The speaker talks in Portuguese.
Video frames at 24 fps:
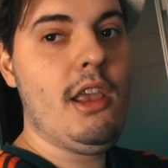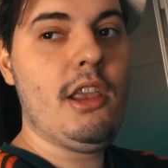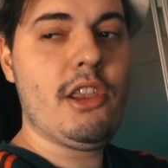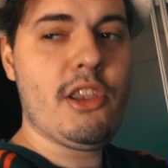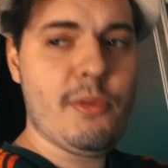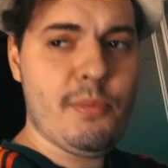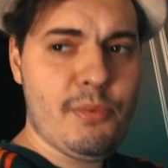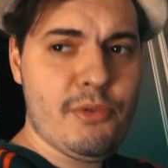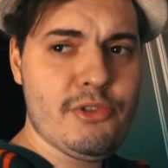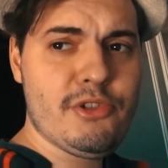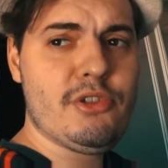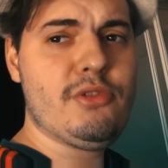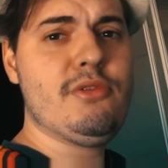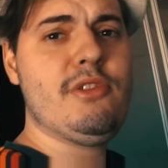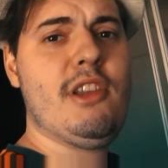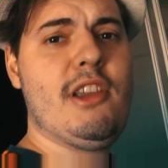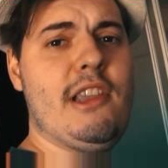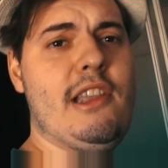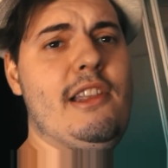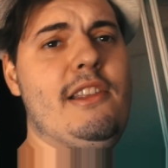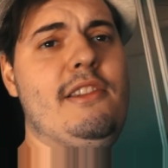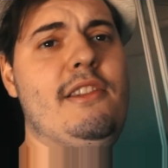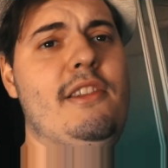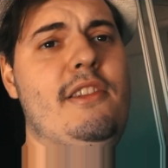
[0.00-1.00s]
que podiam ter
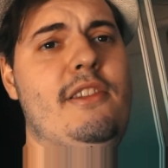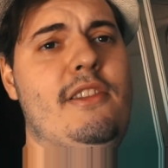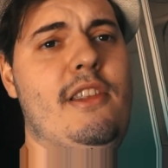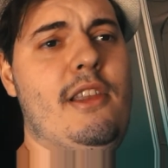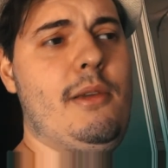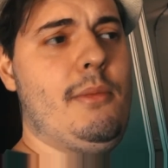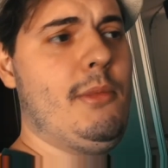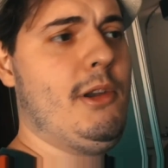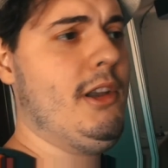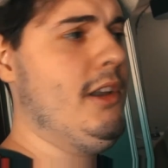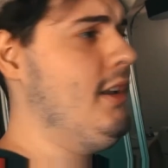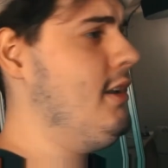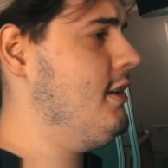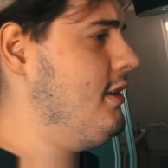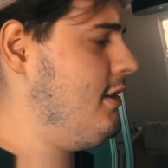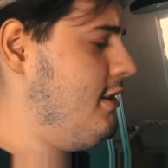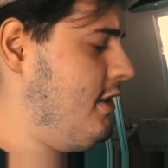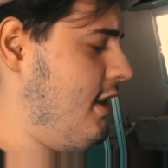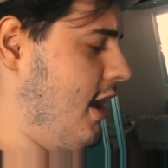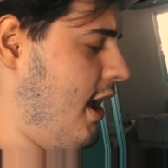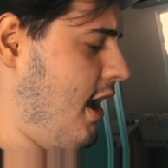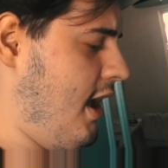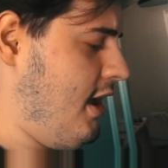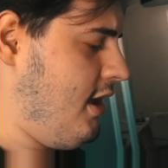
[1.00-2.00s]
aquele sistema
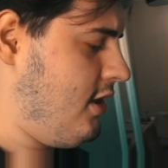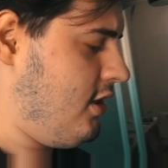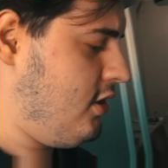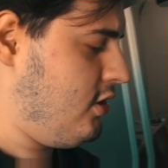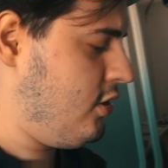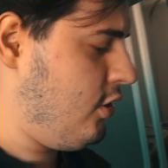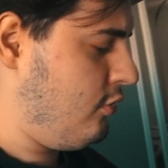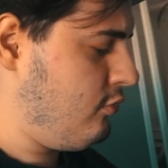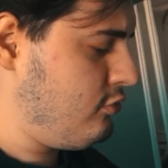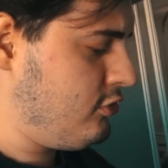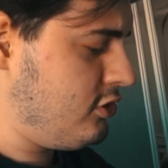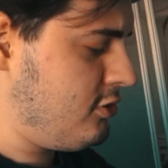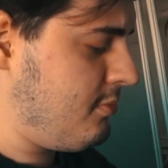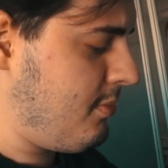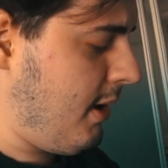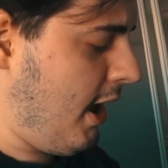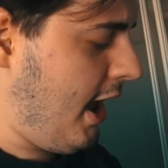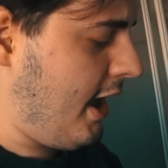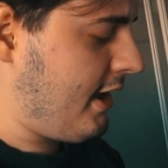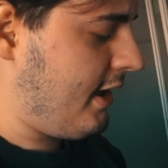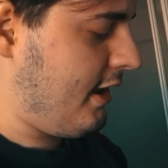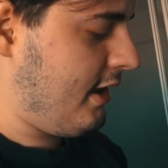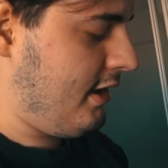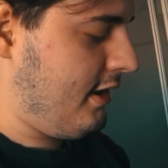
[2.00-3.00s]
da Dolce
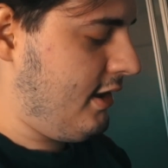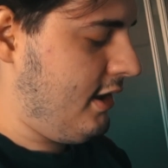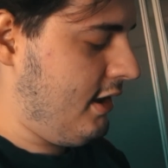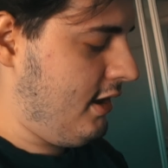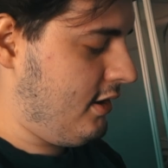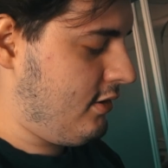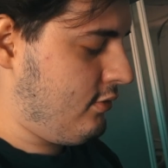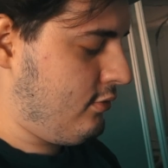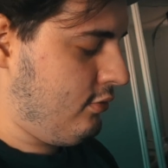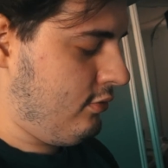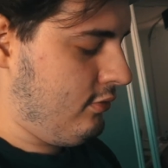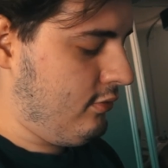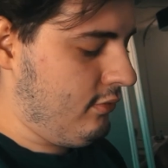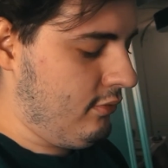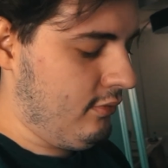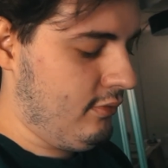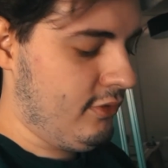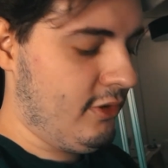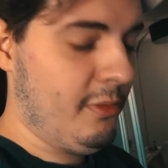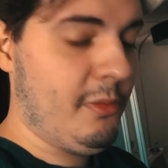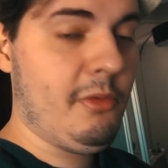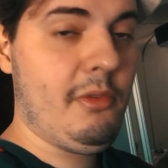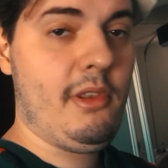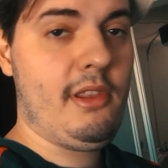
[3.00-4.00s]
Bag, que tu
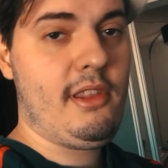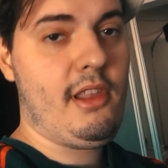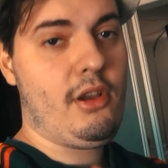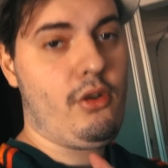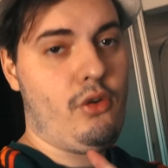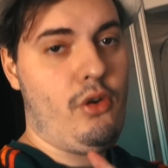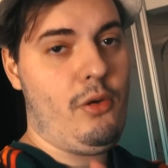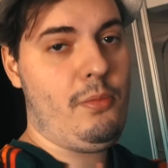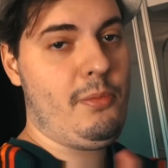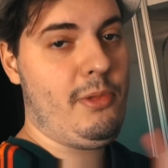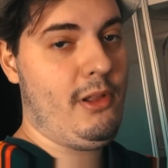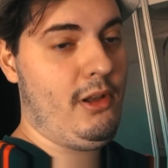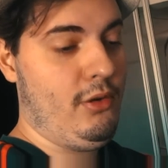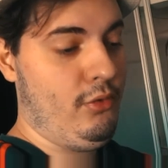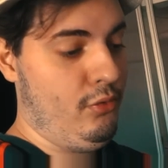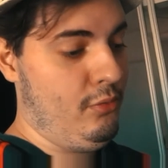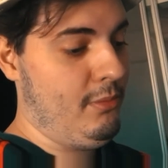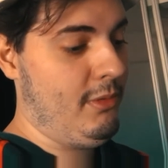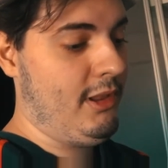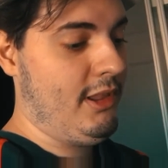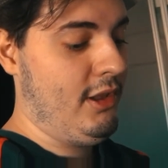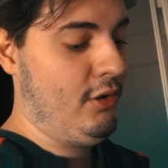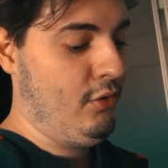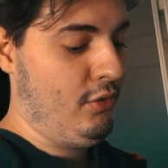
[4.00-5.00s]
simplesmente acopla
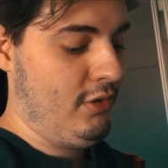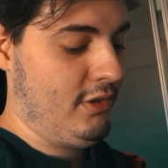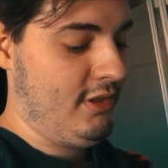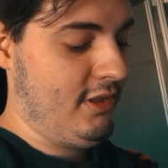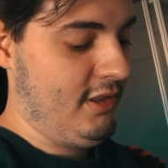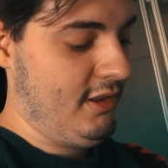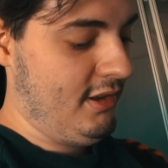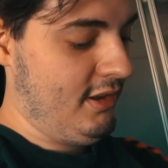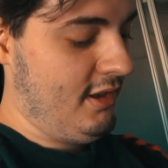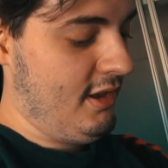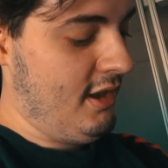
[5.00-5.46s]
uma na outra.